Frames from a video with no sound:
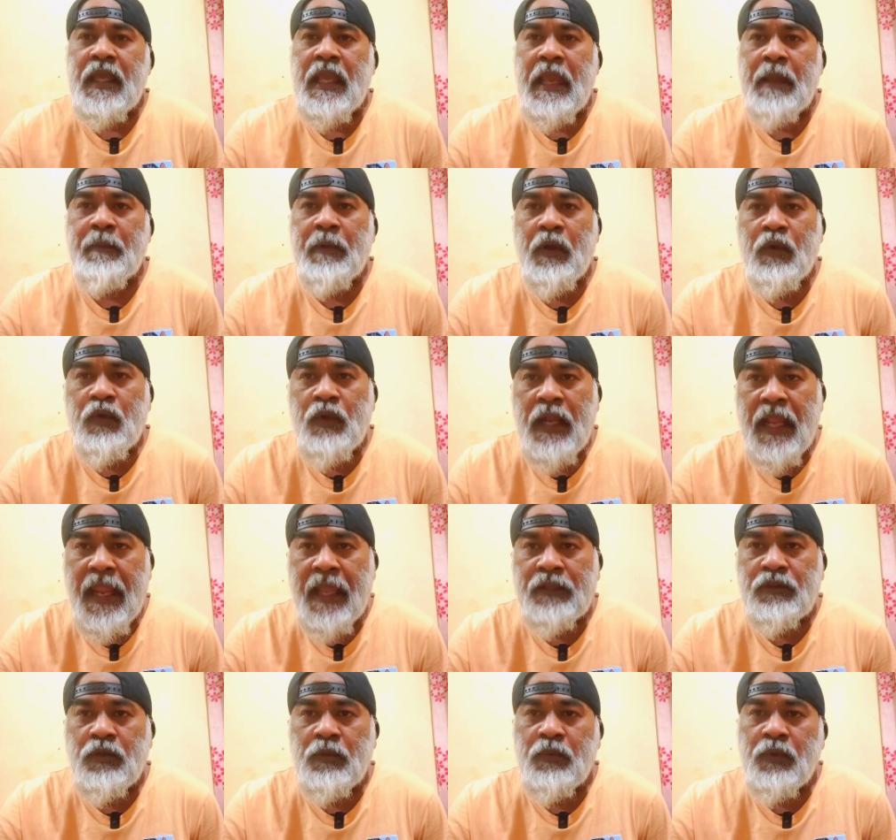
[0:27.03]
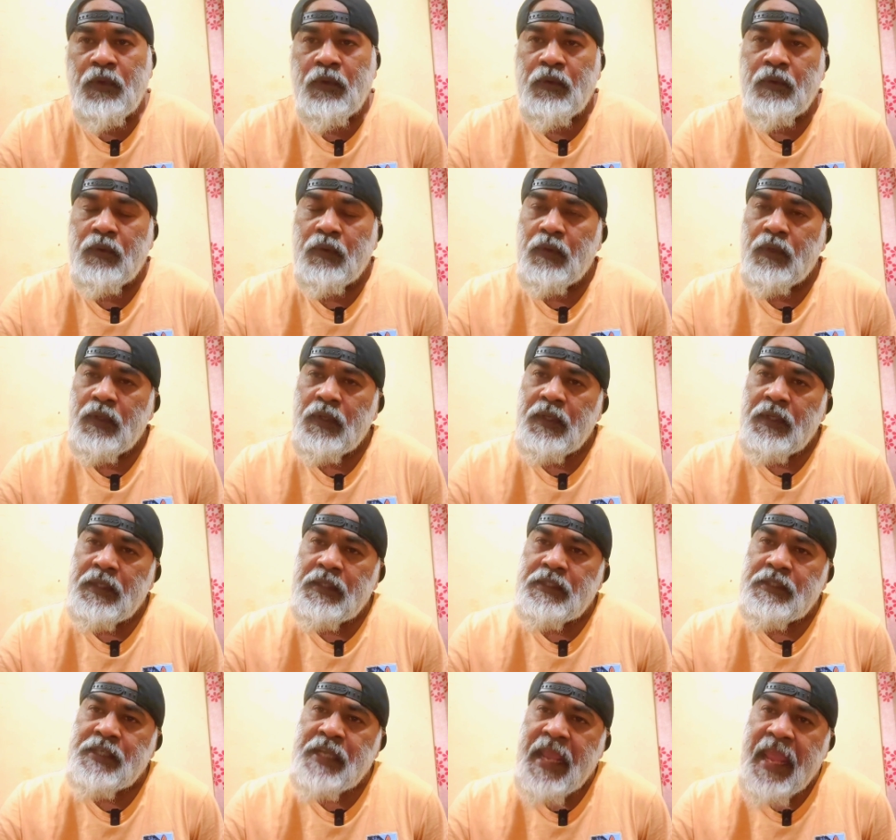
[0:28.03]
অ্যামাউন্ট এত বড়
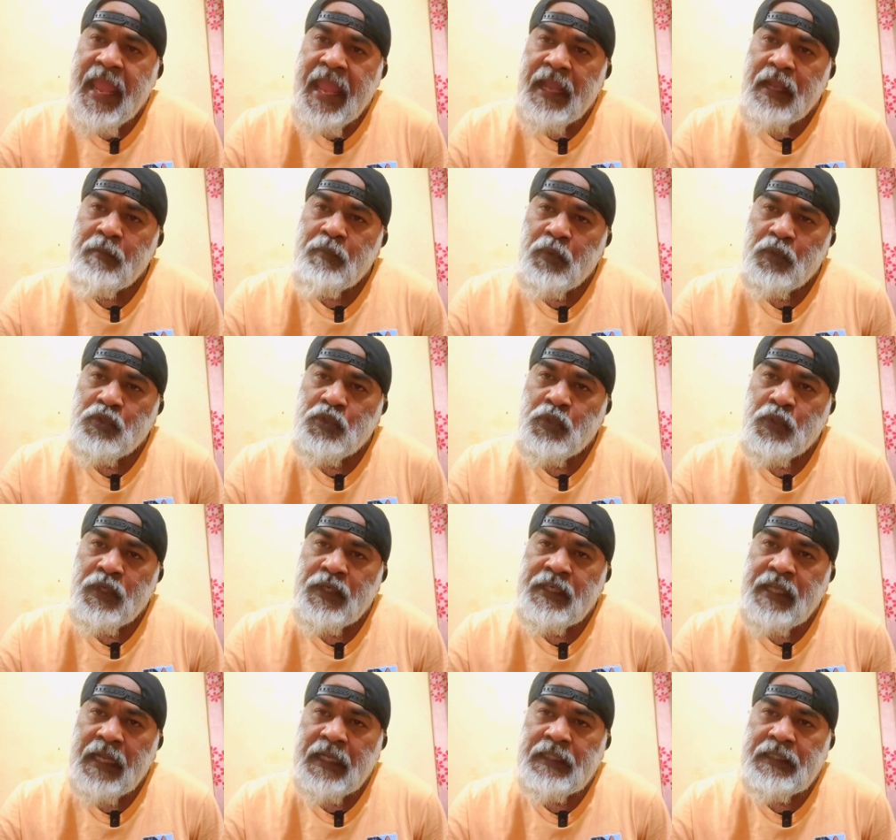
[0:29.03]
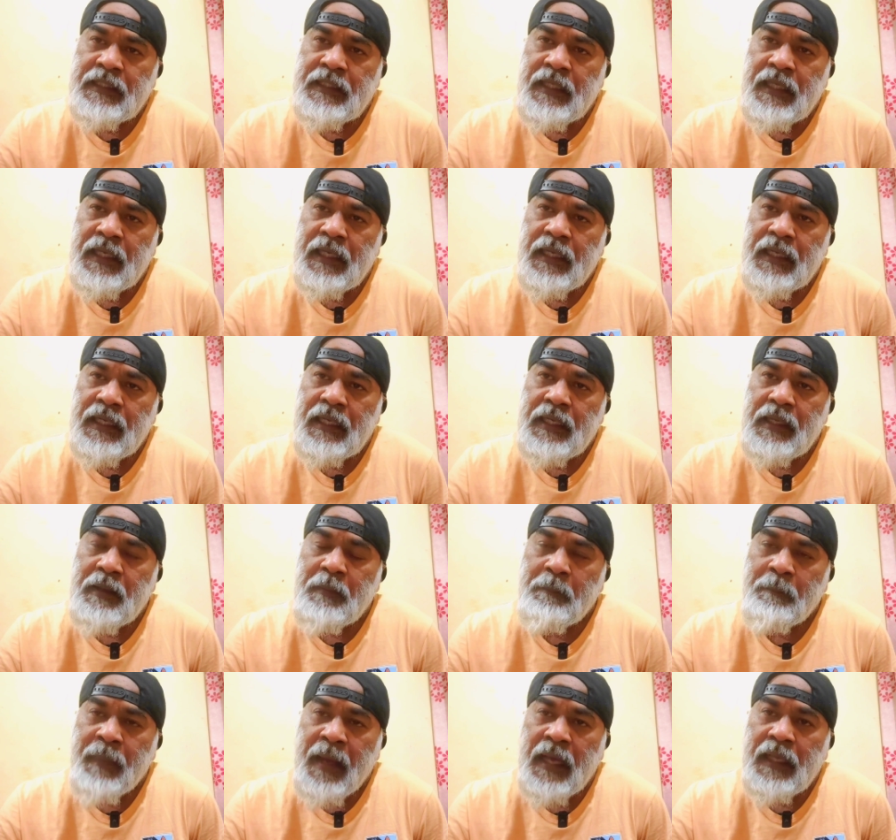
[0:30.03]
যে এক বছরের টাকা দিয়া
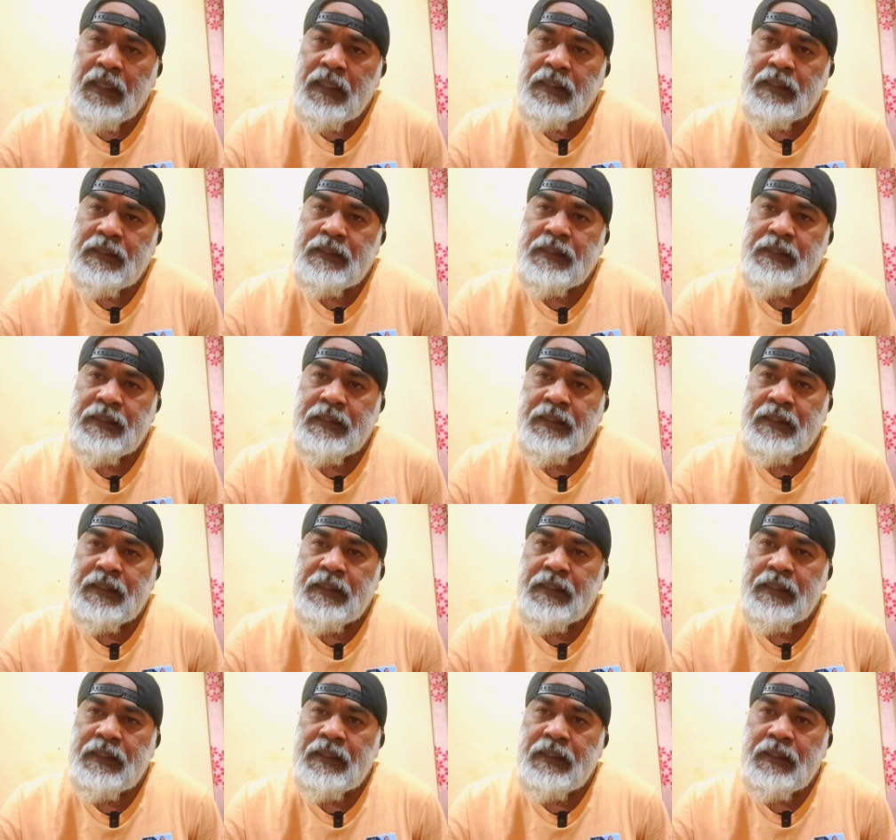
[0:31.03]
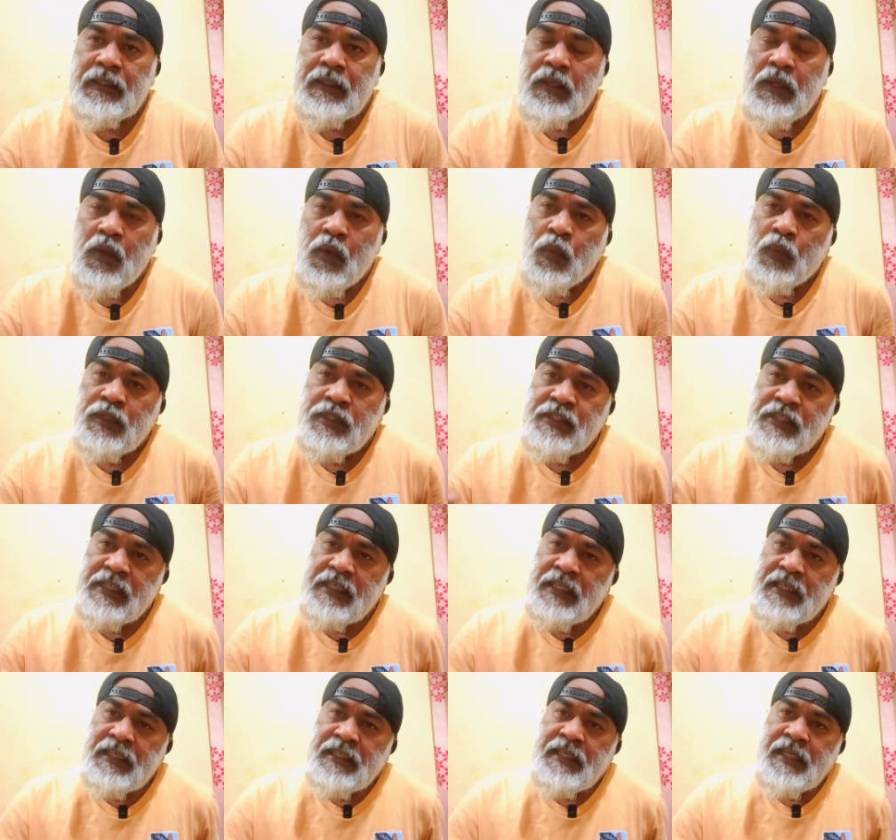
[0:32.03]
বাংলাদেশে ওই
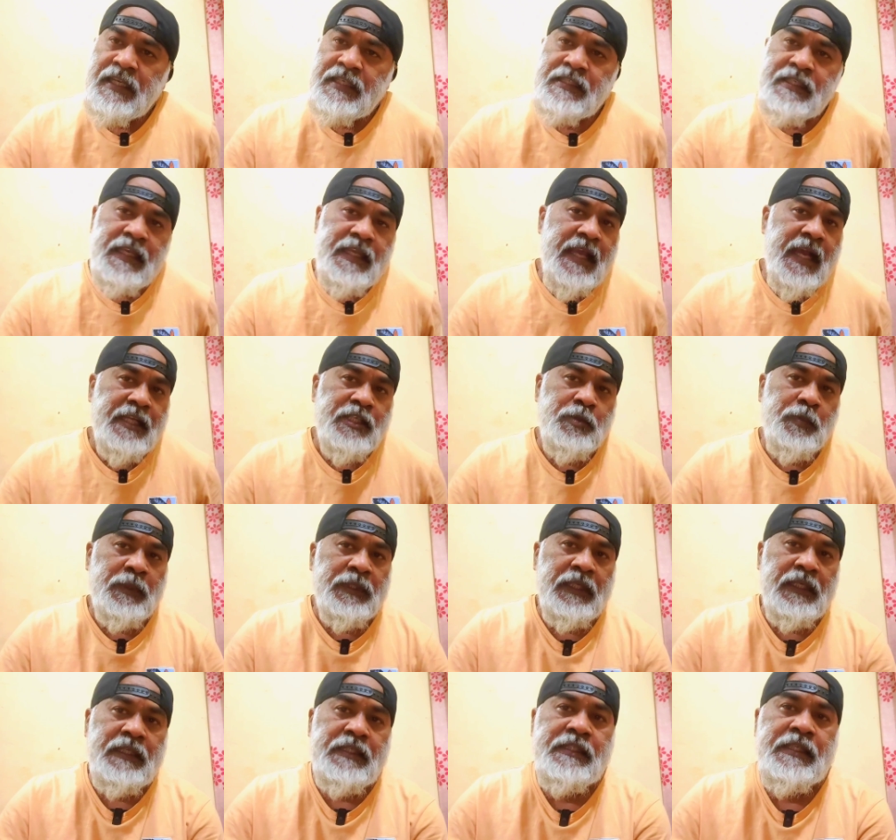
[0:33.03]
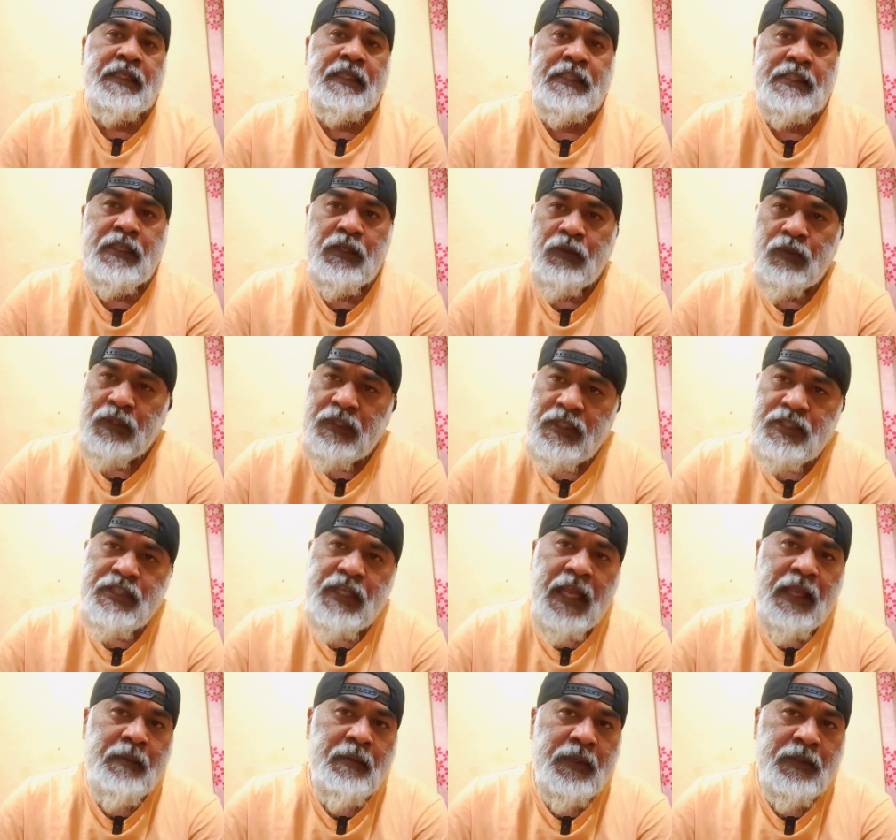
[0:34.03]
ইন্ডিয়ার যেই হাসপাতালে চিকিৎসা করতে
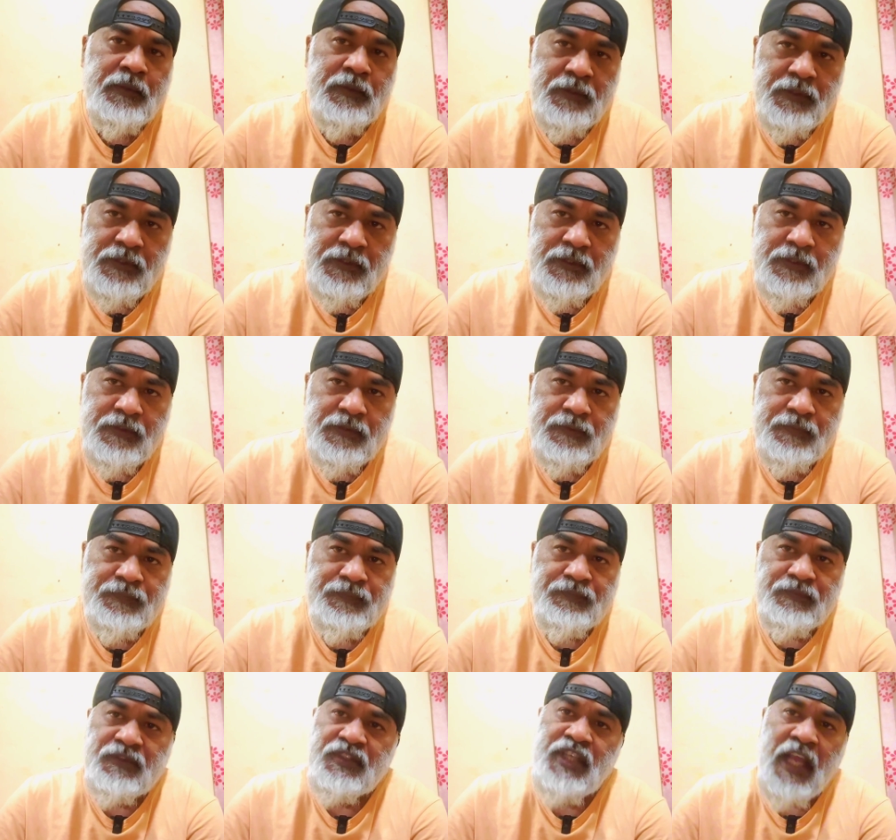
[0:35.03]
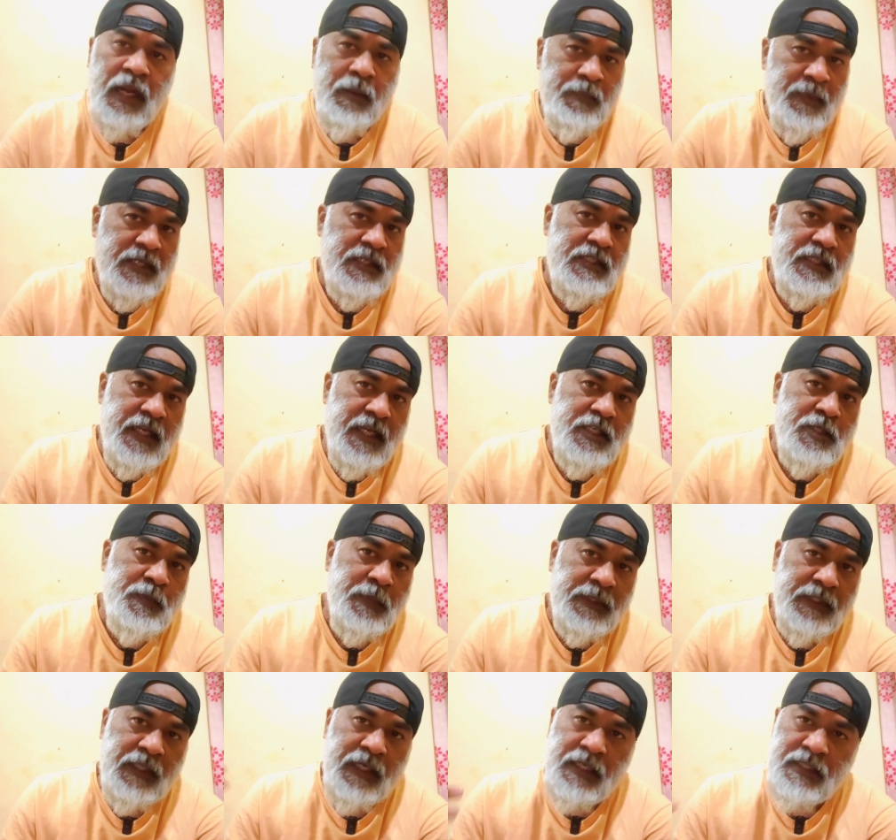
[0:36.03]
যায় মানুষ চার পাঁচটা
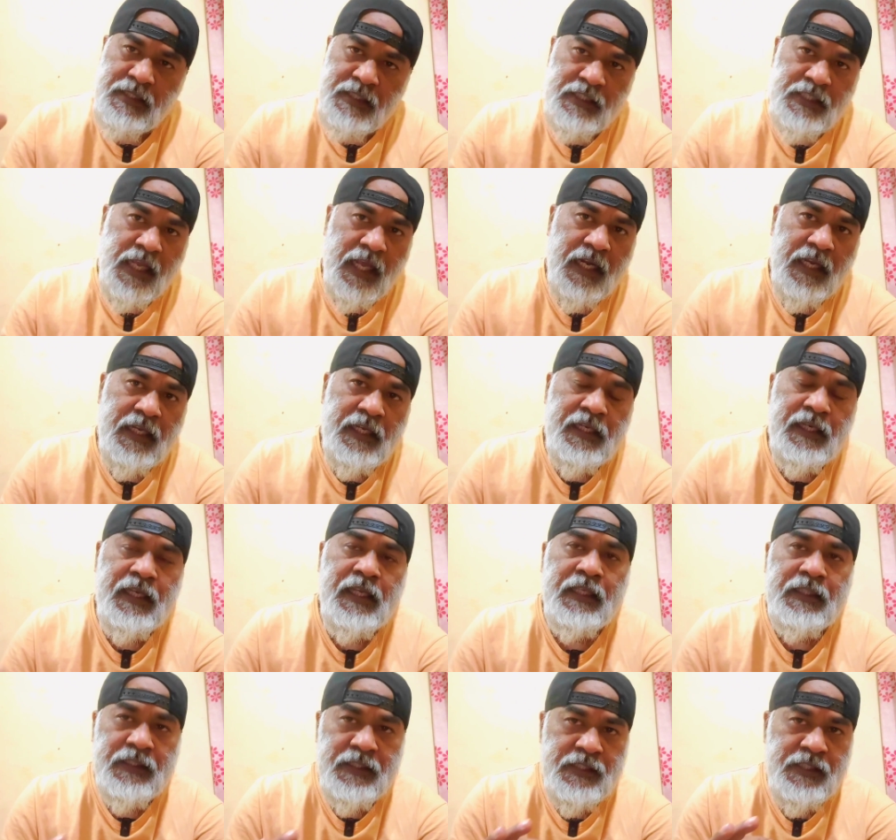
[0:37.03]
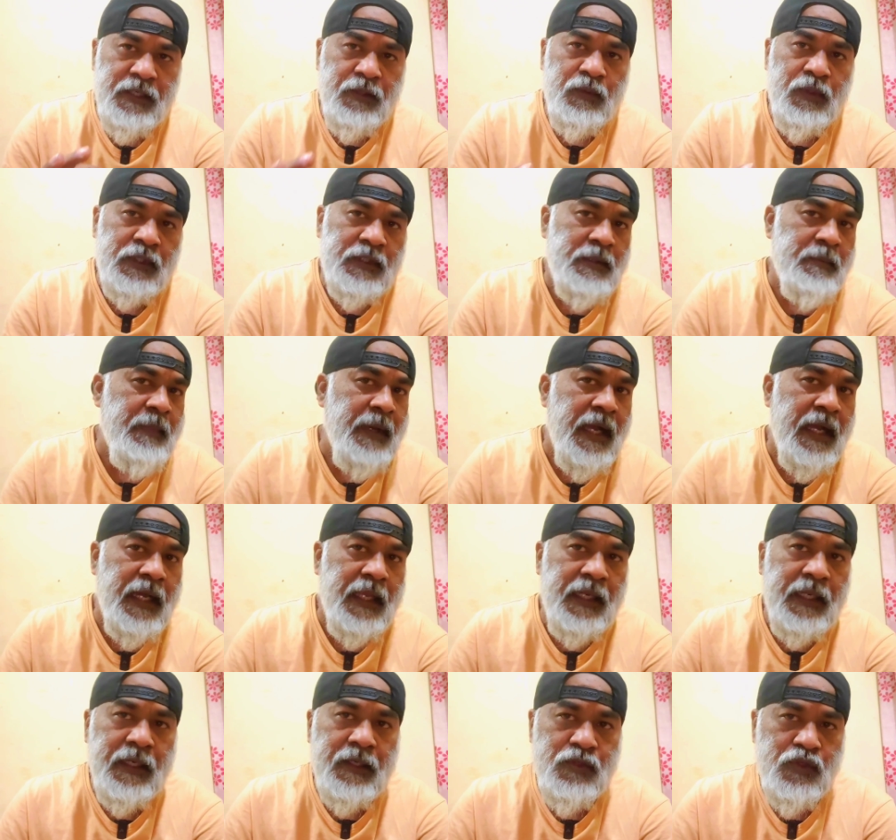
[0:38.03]
হাসপাতাল আছে সারা ইন্ডিয়াতে যেগুলোতে
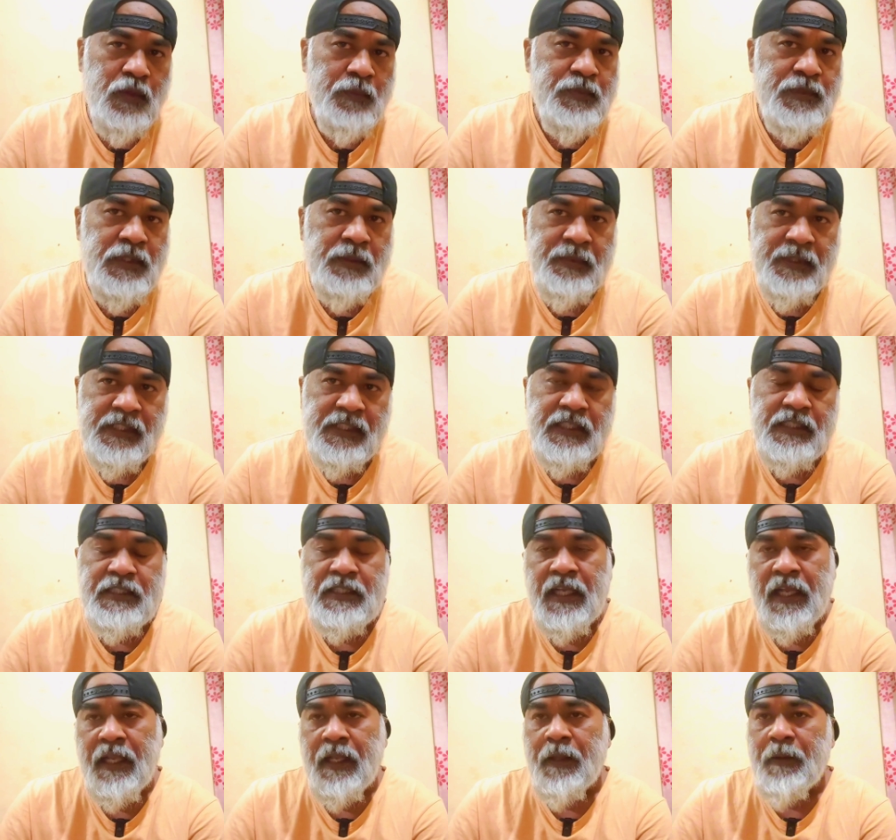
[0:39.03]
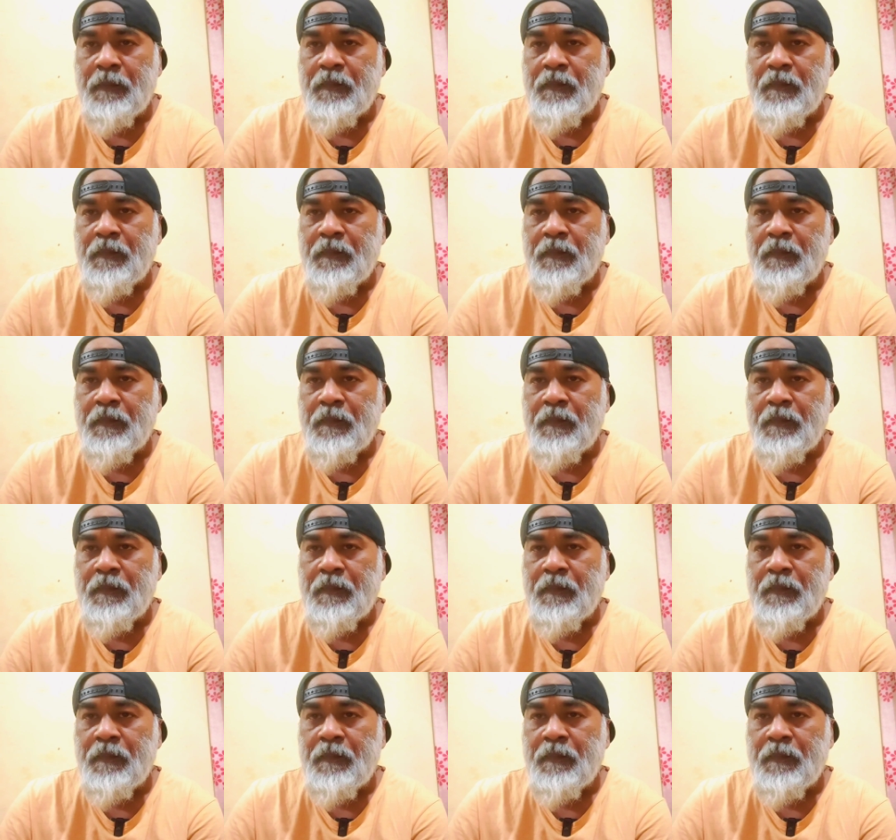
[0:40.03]
বাঙালিরা সবচেয়ে বেশি যায়